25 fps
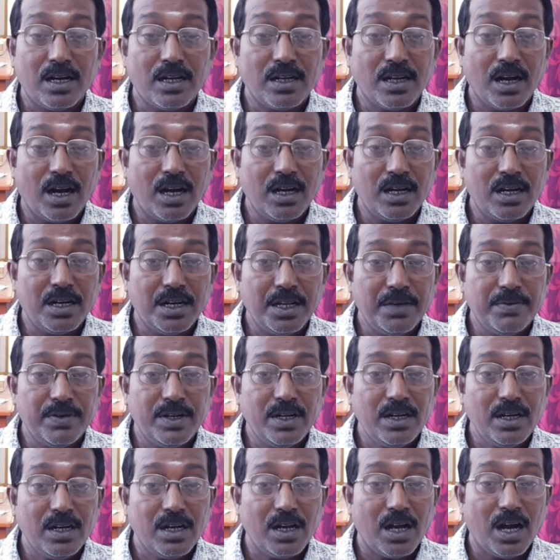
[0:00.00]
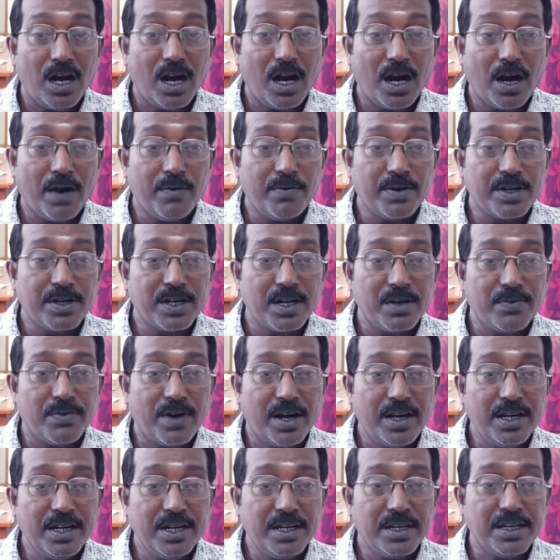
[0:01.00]
நாளடைவில் அவர்கள்
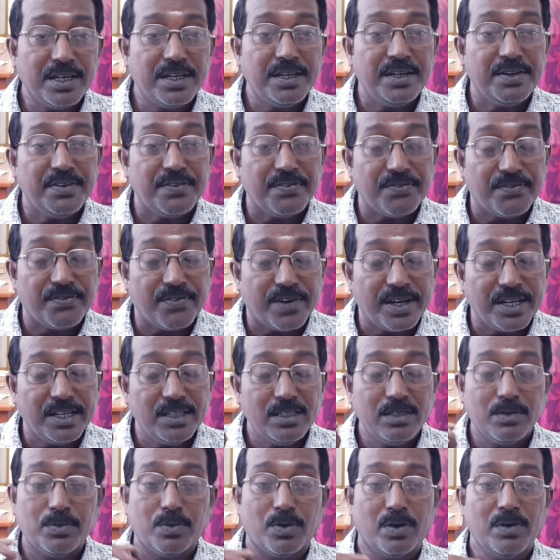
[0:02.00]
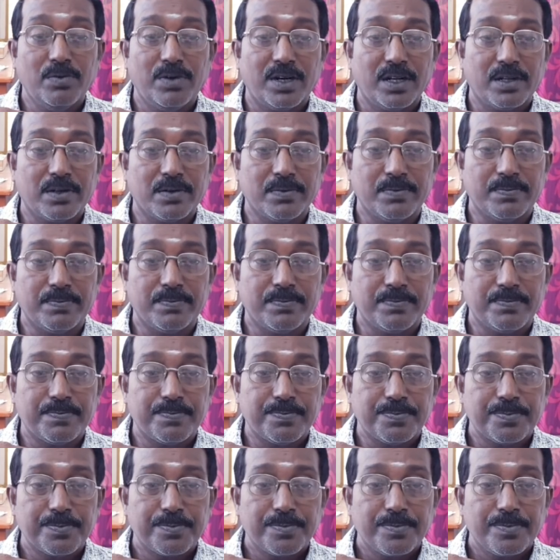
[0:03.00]
வாழ்க்கை வயது போல் வளரும்
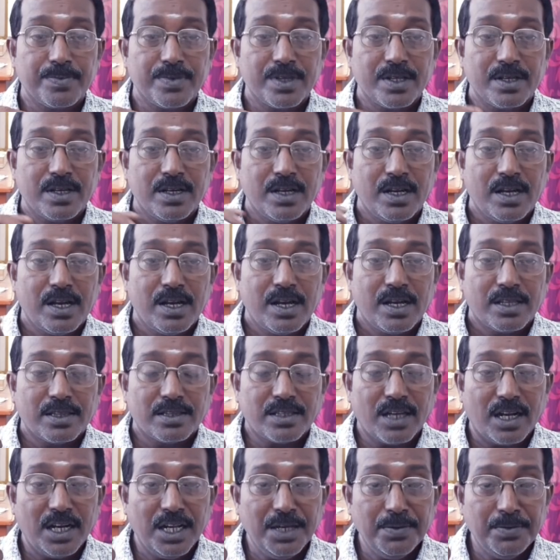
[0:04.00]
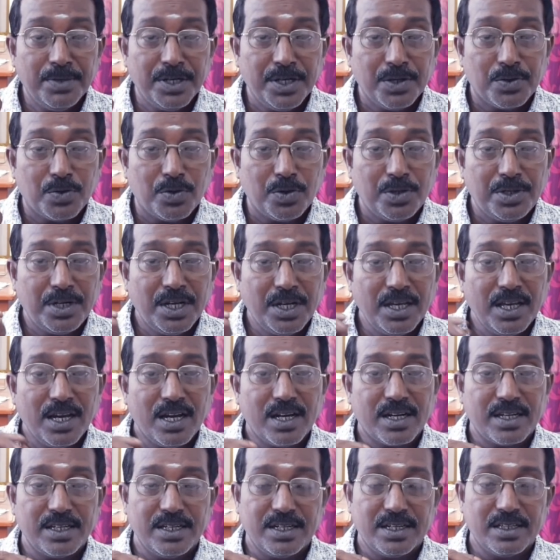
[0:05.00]
தலைமுடி
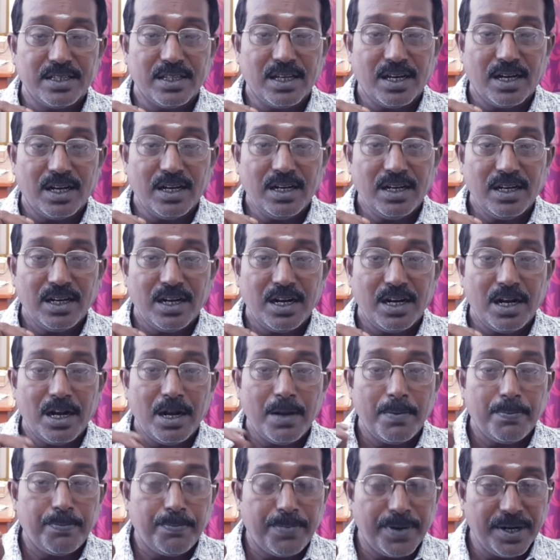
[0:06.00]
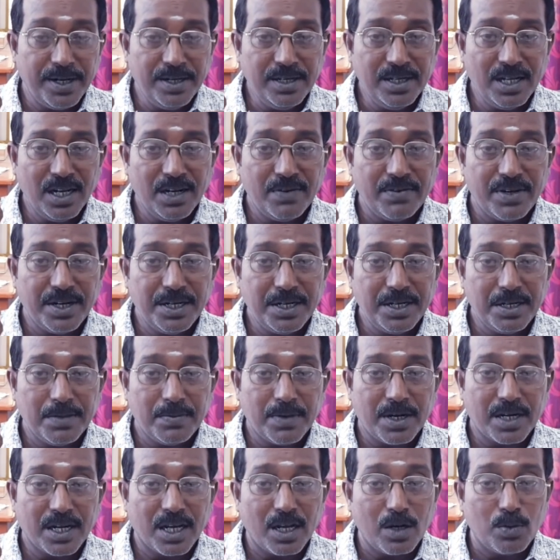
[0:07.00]
குட்டையாக இருந்தால் பெண்கள்
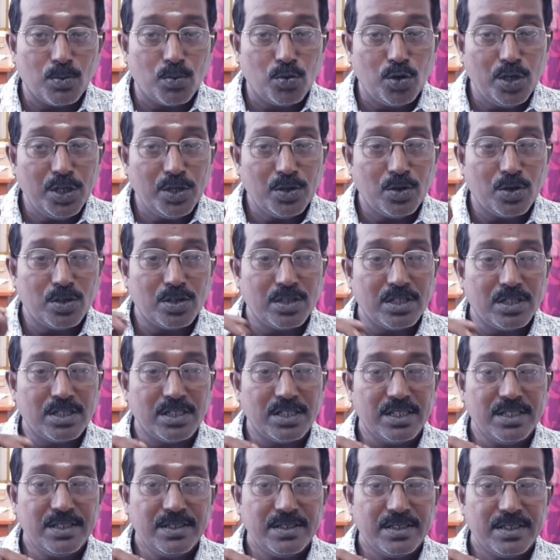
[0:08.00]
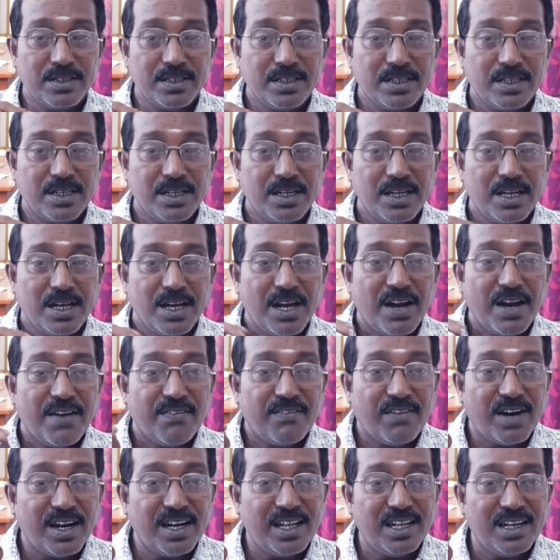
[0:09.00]
வேண்டுமானால் முடி கொட்டுது
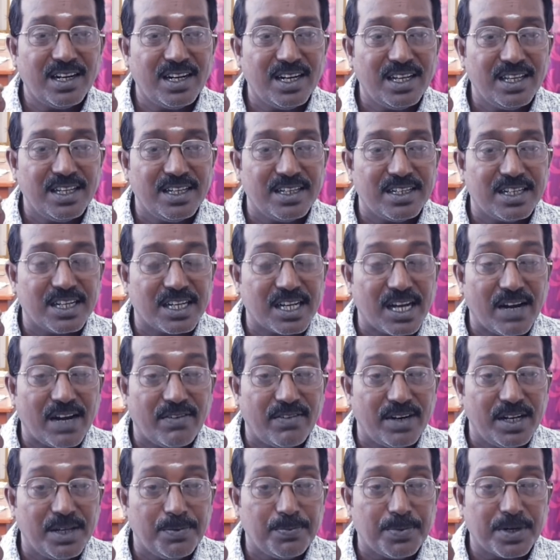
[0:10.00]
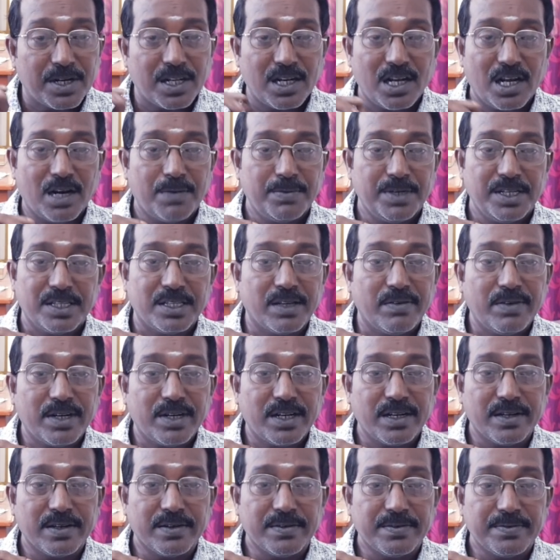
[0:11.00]
வளரல என்று கவலைப்படலாமே தவிர
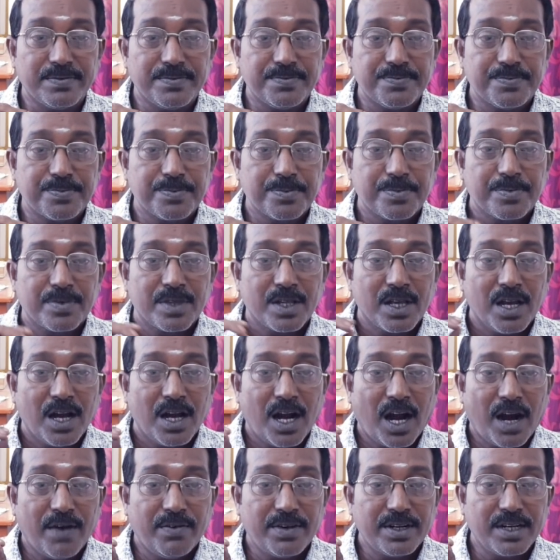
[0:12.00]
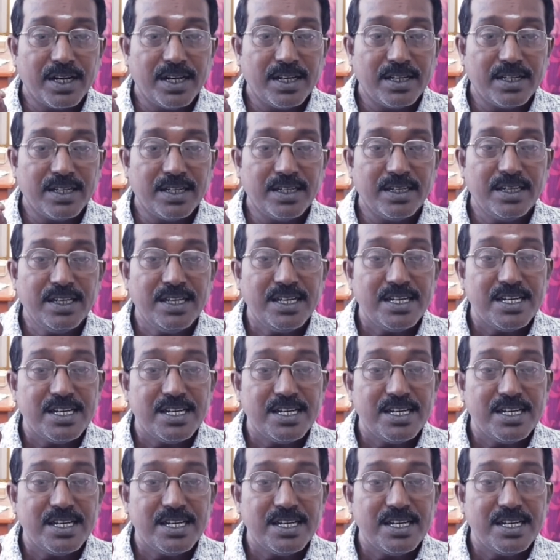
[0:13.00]
அவர்களுக்கு